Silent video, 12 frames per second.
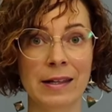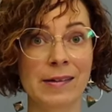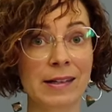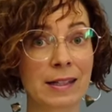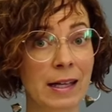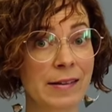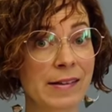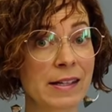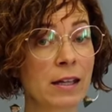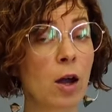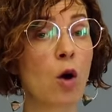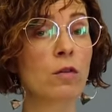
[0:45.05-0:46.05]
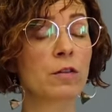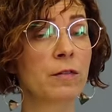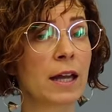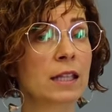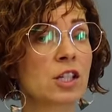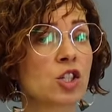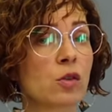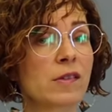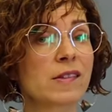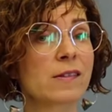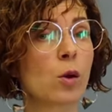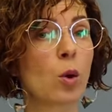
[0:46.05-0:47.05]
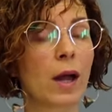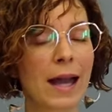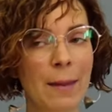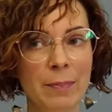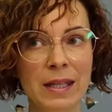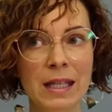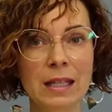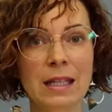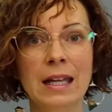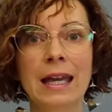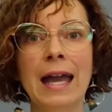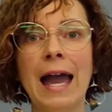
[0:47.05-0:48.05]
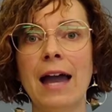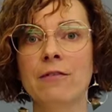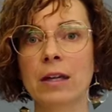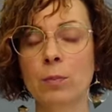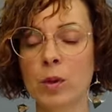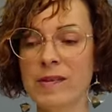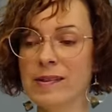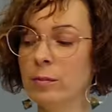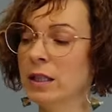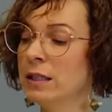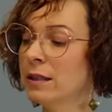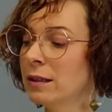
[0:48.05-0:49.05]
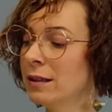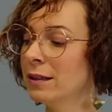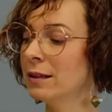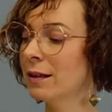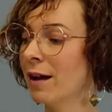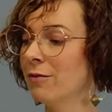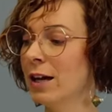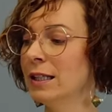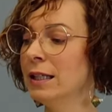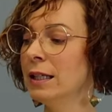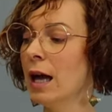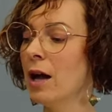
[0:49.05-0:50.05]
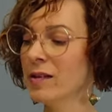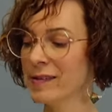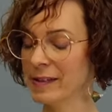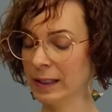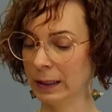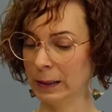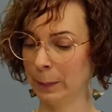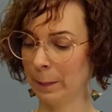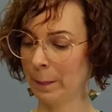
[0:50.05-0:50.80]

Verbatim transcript: C'est-à-dire, on va faire des choses qui sont rapides avec possibilité de les travailler en série.